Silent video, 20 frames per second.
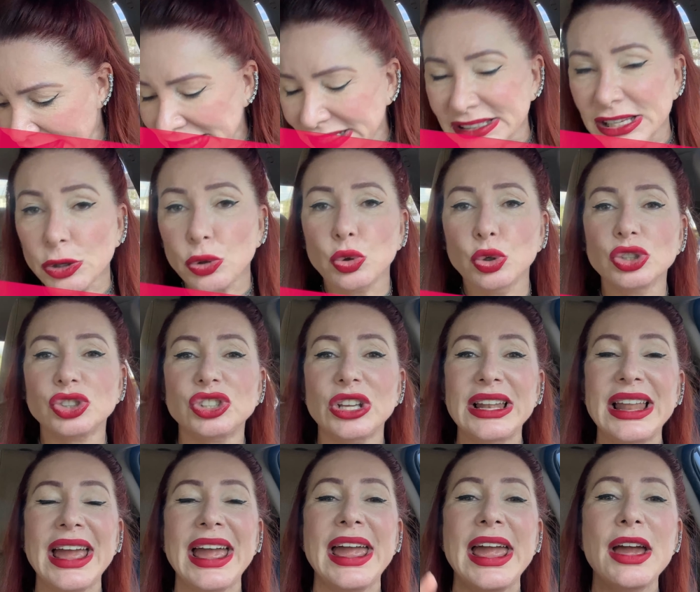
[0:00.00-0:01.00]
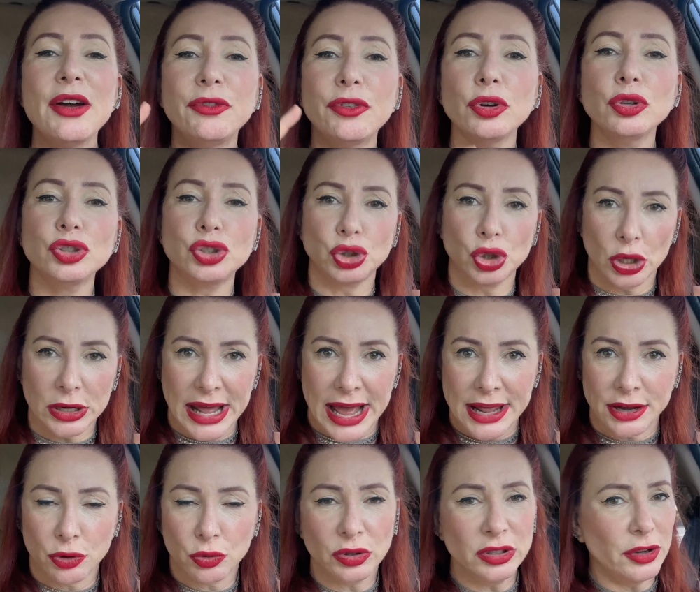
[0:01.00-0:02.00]
Esse curso ele é
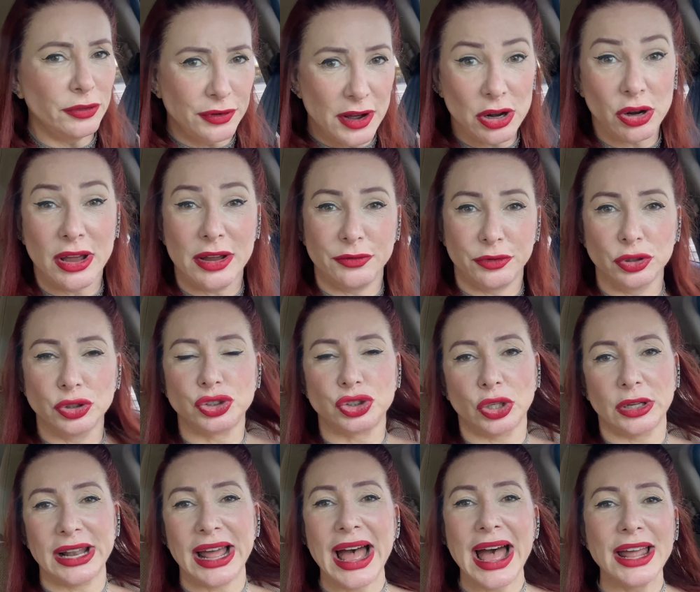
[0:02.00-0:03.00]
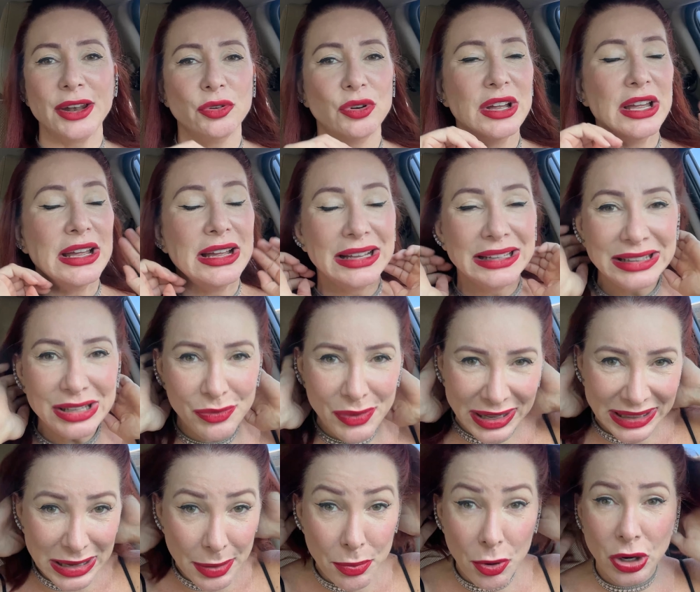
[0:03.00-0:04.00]
revolucionário. Quando eu falo revolucionário,
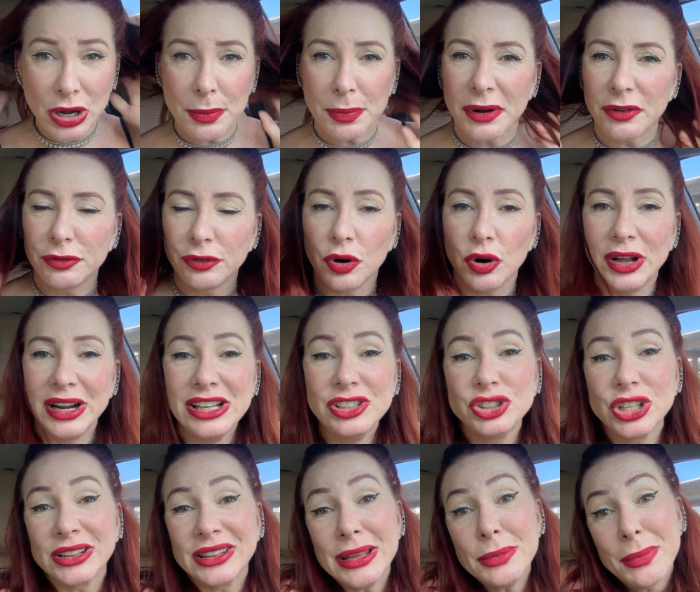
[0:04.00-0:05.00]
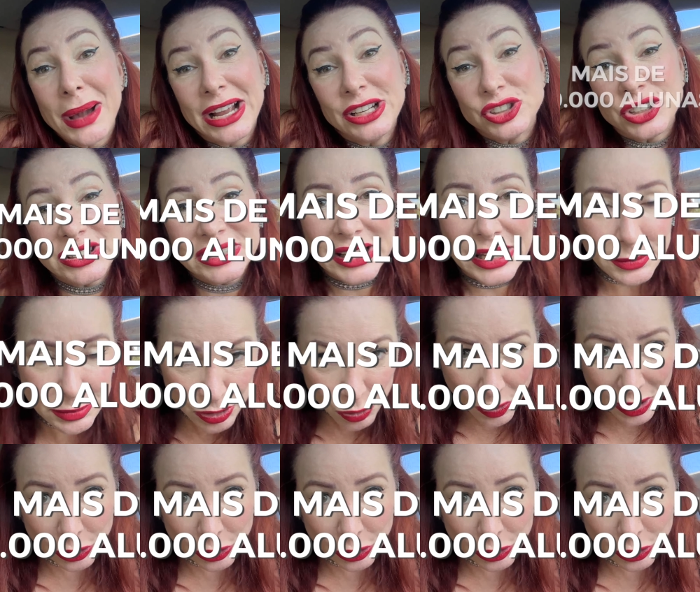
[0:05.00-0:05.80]
não é da boca para fora. Ele já tem mais de 100 mil